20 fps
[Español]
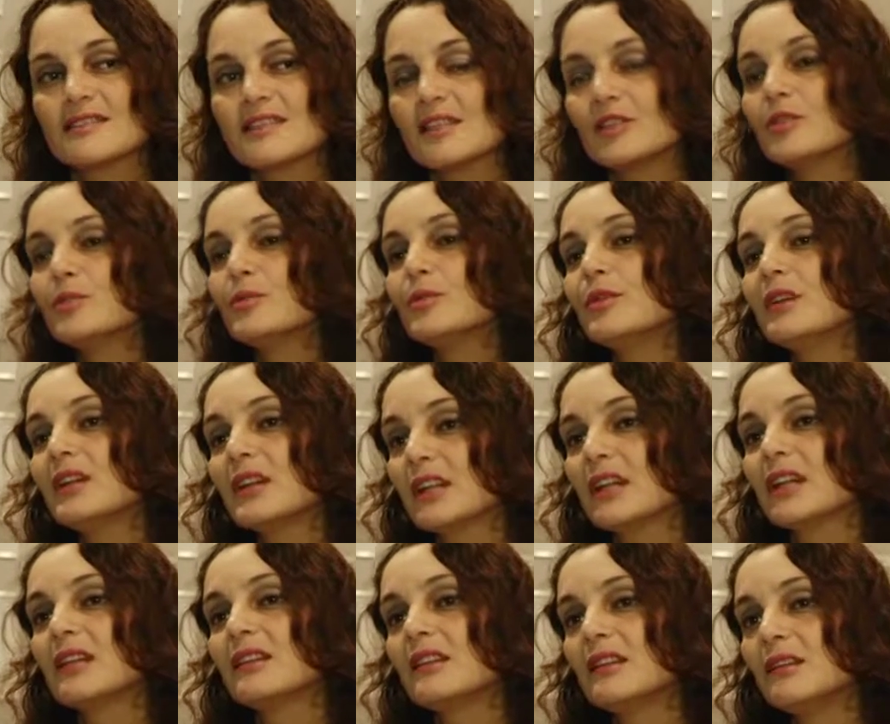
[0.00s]
siendo muy
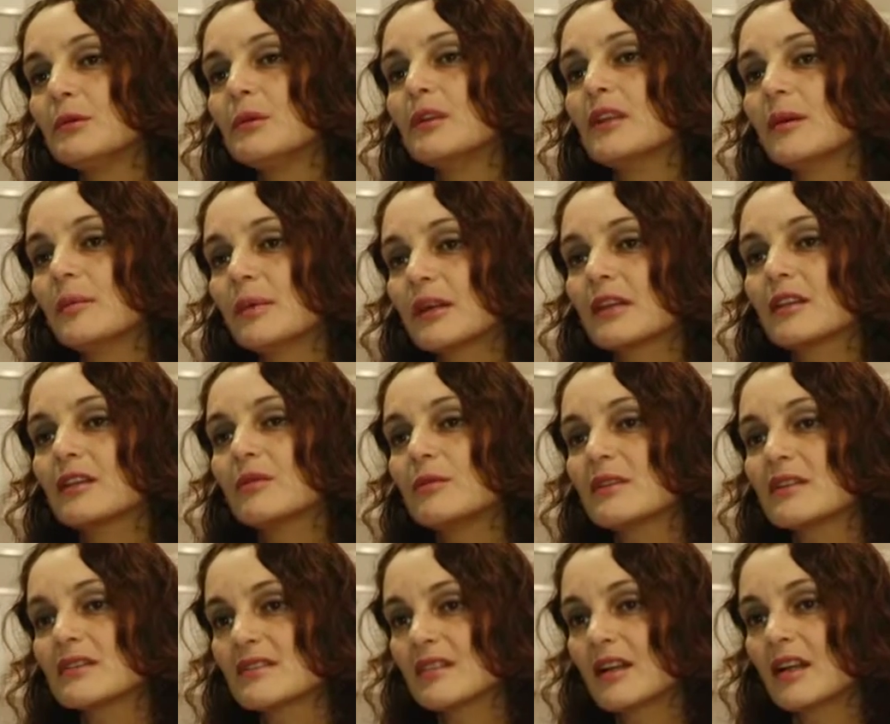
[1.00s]
creativo en la parte
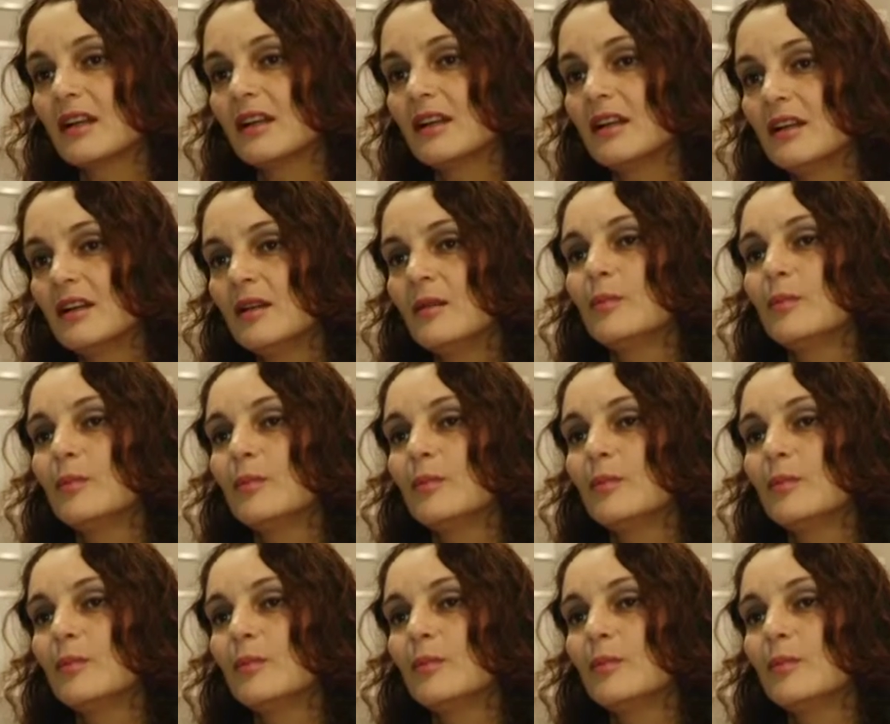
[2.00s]
comercial,